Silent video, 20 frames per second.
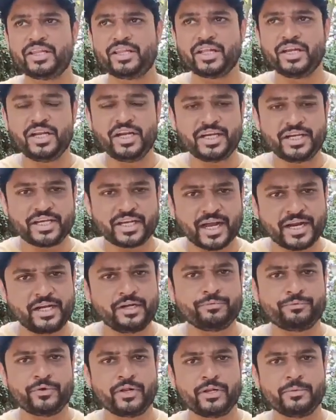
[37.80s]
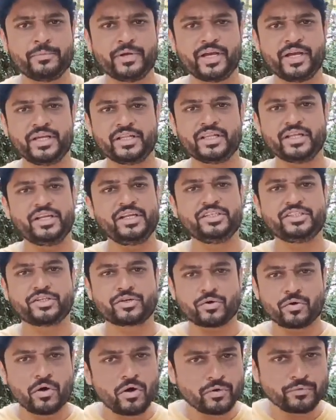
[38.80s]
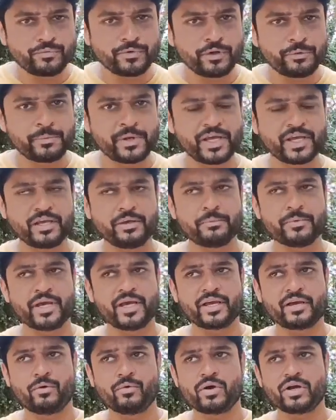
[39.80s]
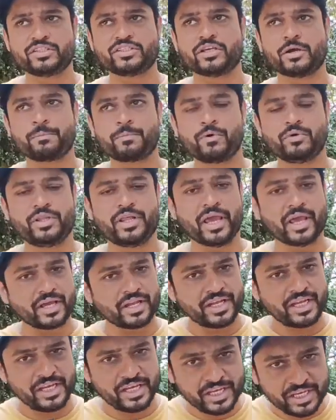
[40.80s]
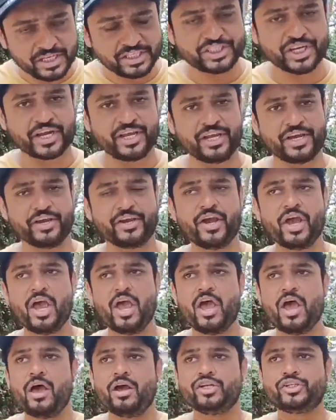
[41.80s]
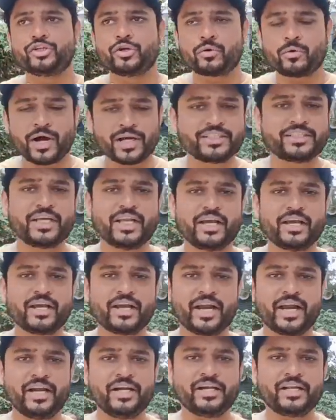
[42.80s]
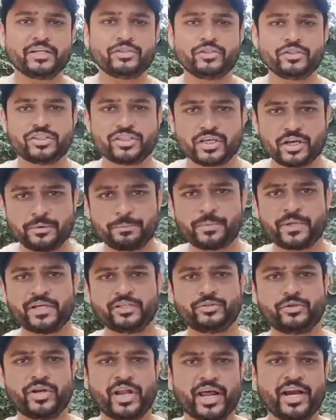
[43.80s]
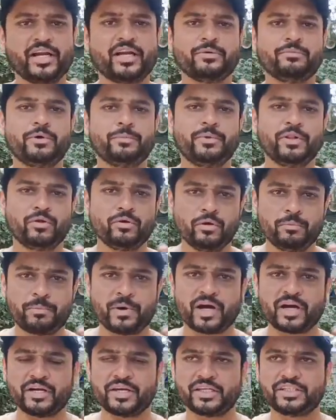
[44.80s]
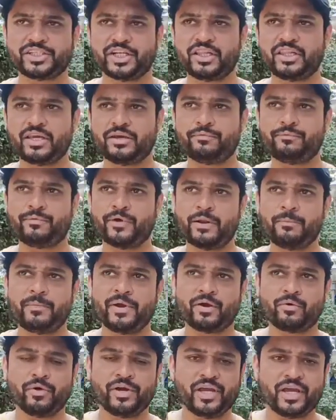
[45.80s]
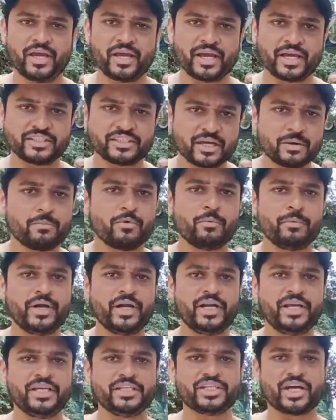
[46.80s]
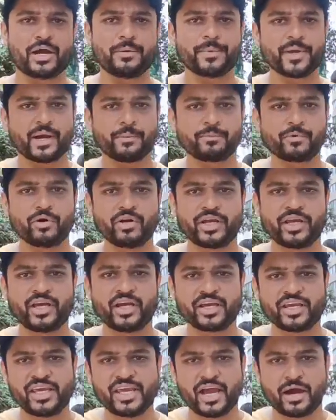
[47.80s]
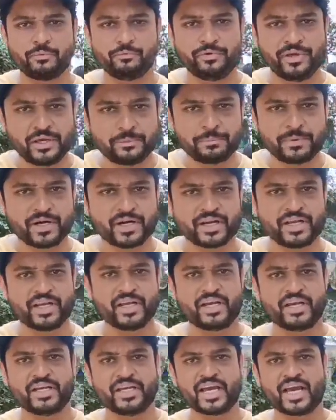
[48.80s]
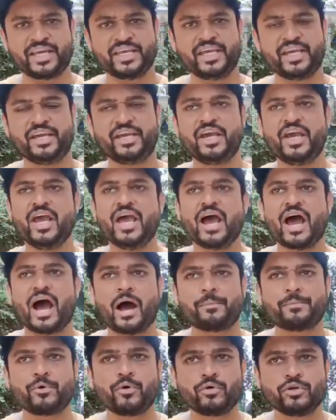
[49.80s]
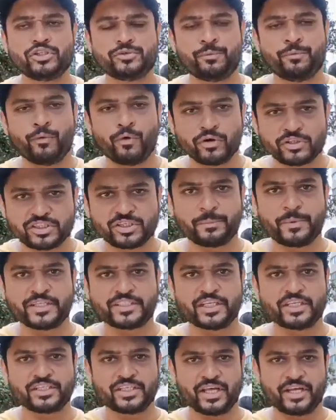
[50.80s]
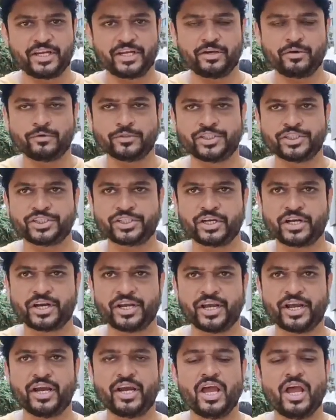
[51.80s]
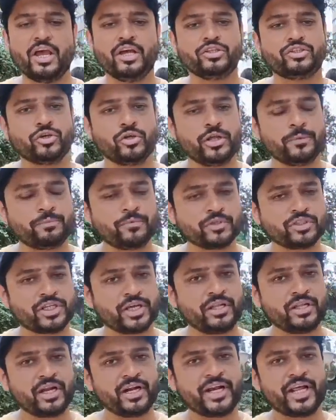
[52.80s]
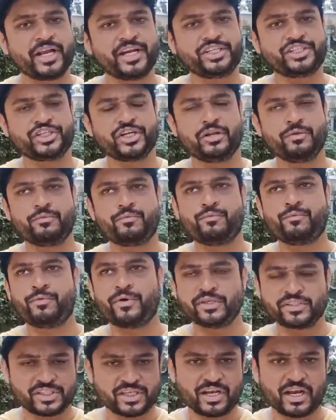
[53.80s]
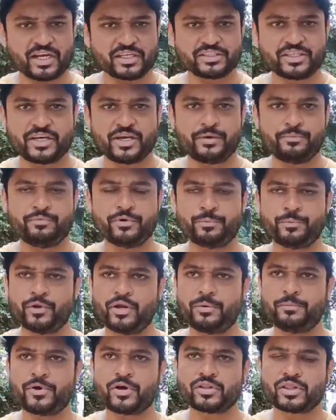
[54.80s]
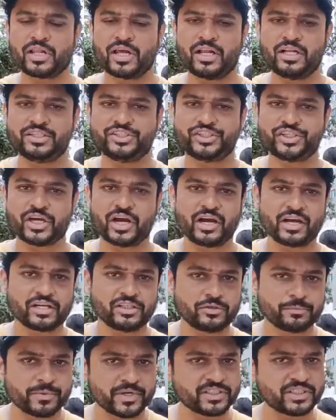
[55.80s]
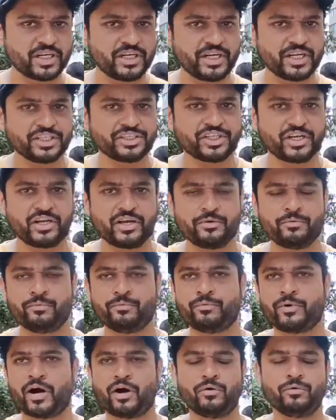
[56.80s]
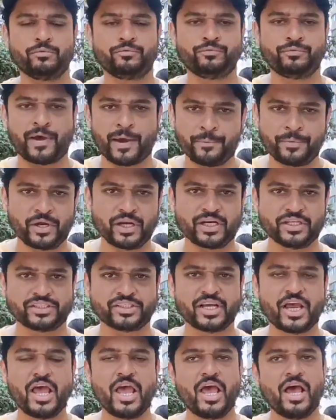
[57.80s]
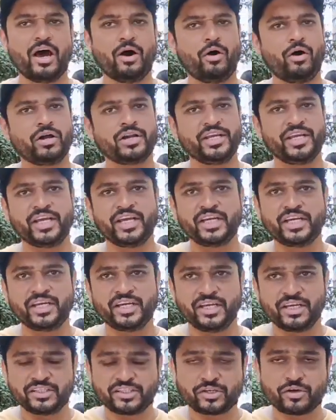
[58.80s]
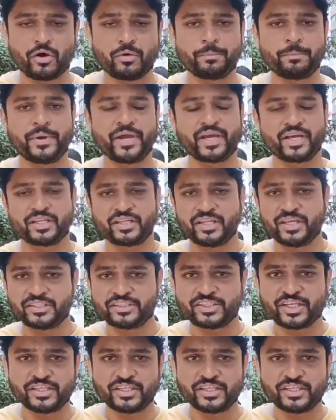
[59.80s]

इतनी टाइट फिल्म फिल्म है इतनी स्ट्रॉन्ग फिल्म है कि मैं कहूँगा सबको देखनी ही चाहिए शुरुआत से लेकर एंड तक जो स्क्रिप्ट है जो नैरेटिव है बिल्कुल पकड़ के चलती है फिल्म में कोई एक ऐसा मोमेंट नहीं है जहाँ पर आपको लगेगा कि यहाँ वीक पड़ रही है या ये आपको कुछ फोर्स मैसेज देने की कोशिश कर रही है तो सेन का डायरेक्शन फर्स्ट क्लास है विपुल अमृतलाल शाह का जो प्रेजेंटेशन है वाओ फैबुलस और ये इस टॉपिक इतने